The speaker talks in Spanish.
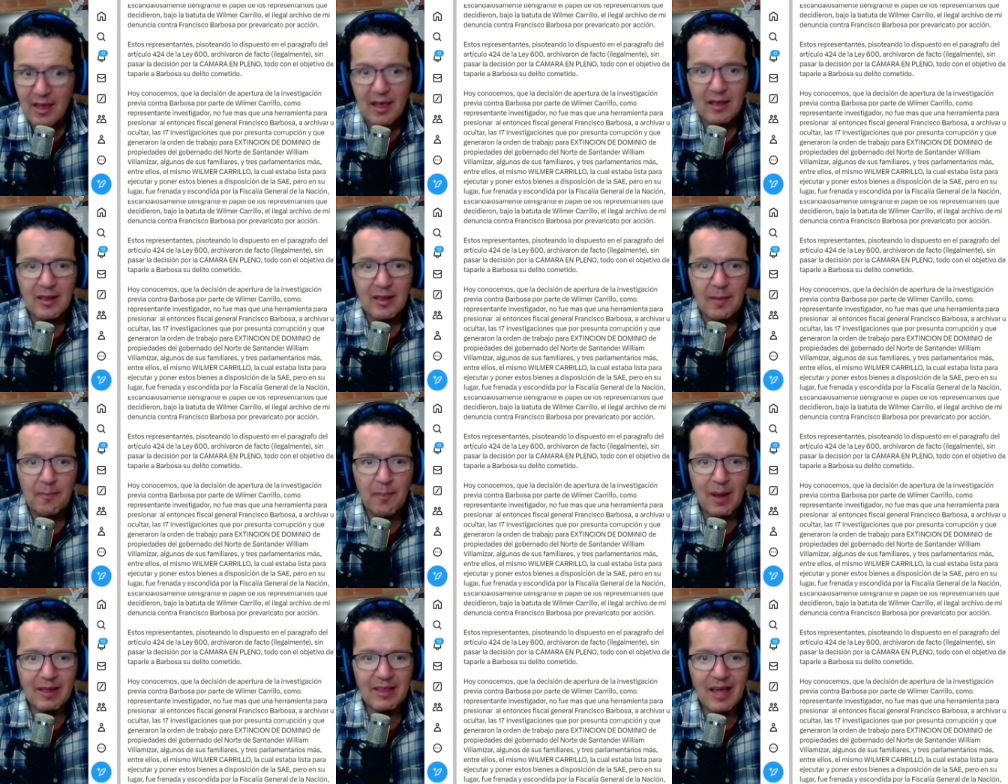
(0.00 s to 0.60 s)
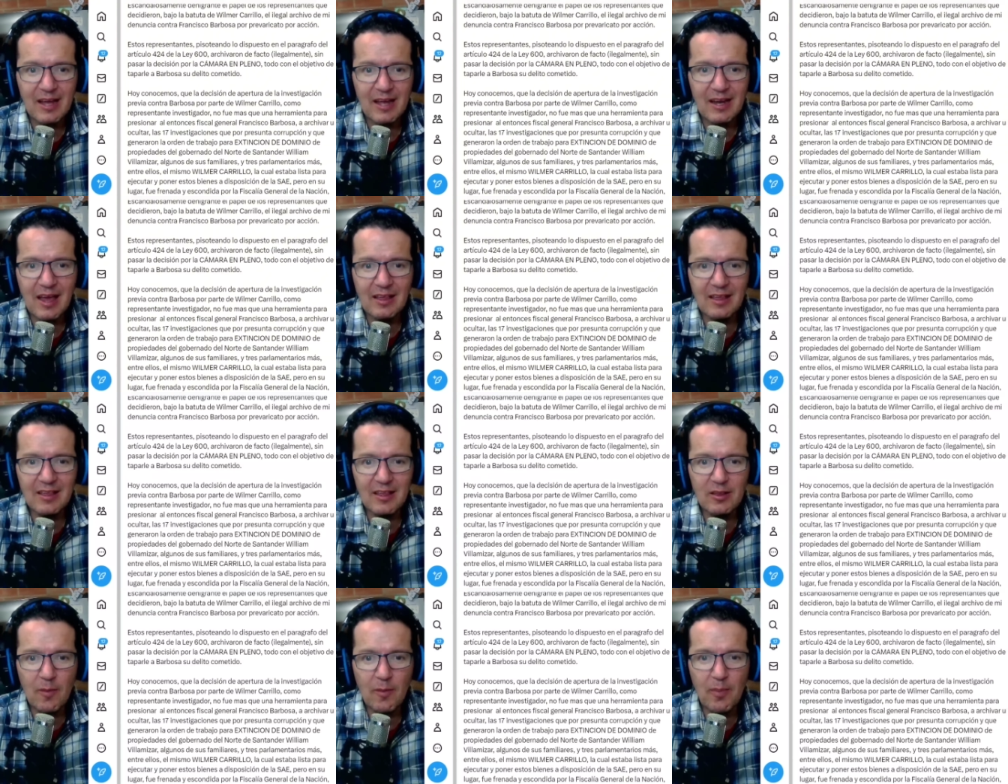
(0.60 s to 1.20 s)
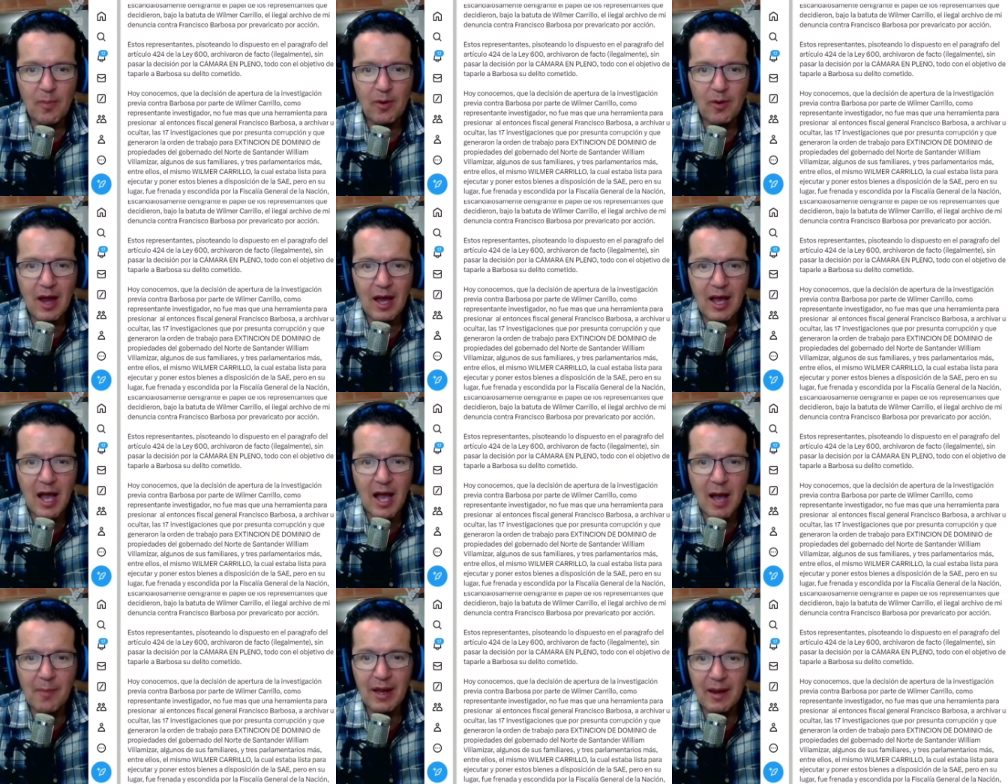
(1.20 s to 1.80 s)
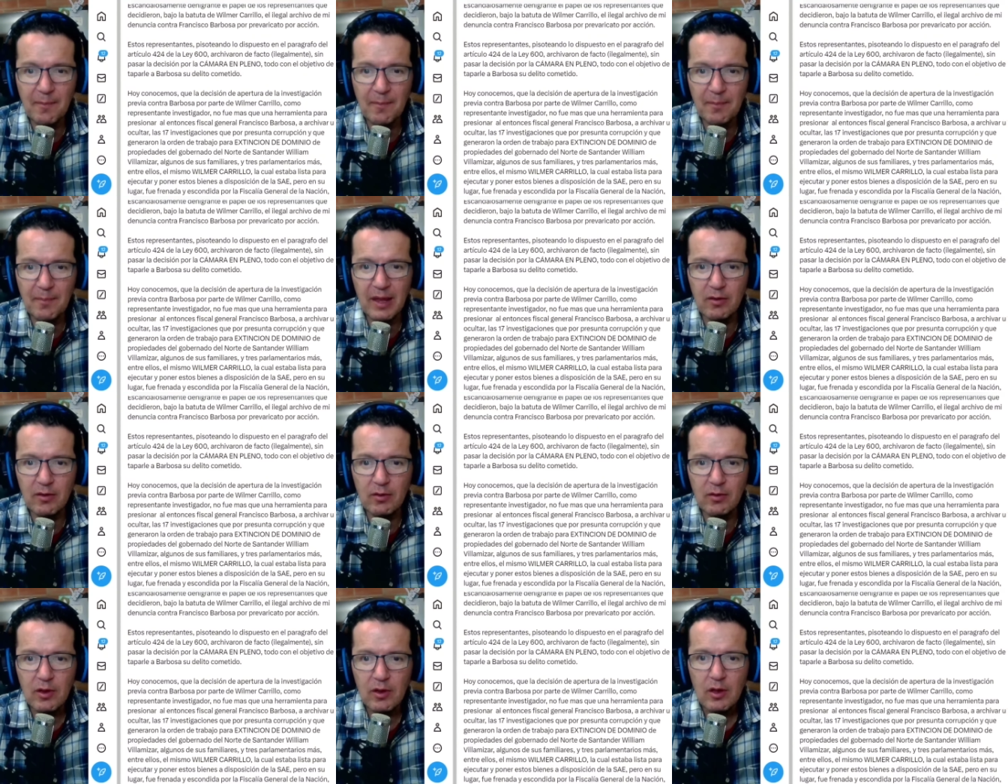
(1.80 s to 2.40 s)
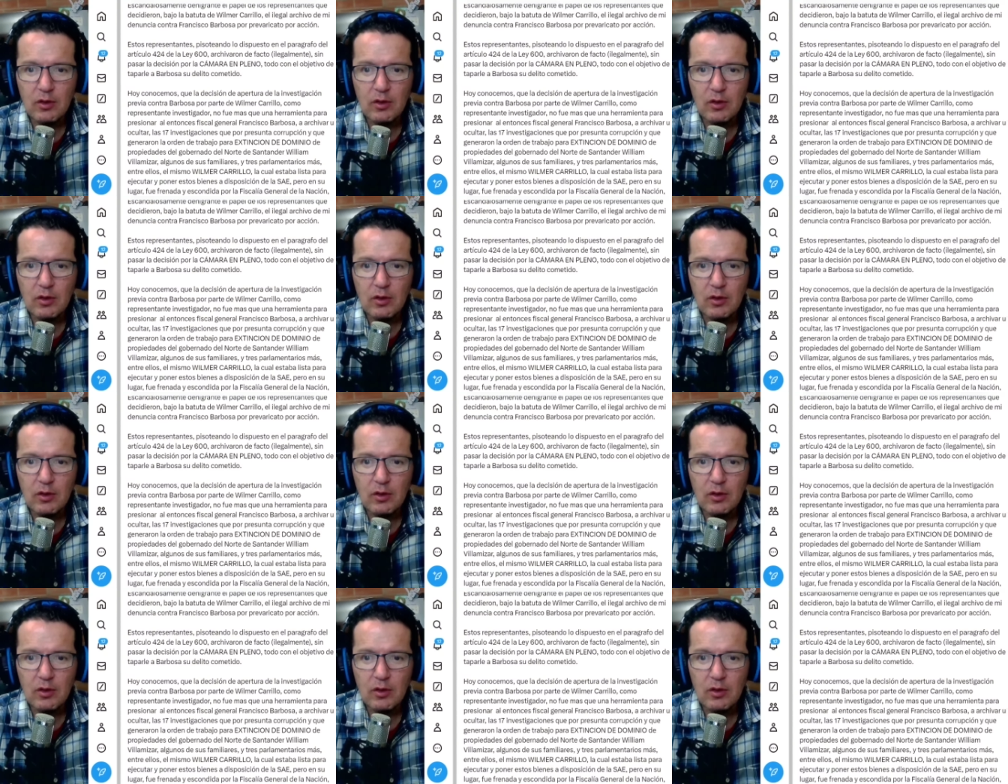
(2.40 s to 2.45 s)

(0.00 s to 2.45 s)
sin pasar la decisión por la Cámara en pleno,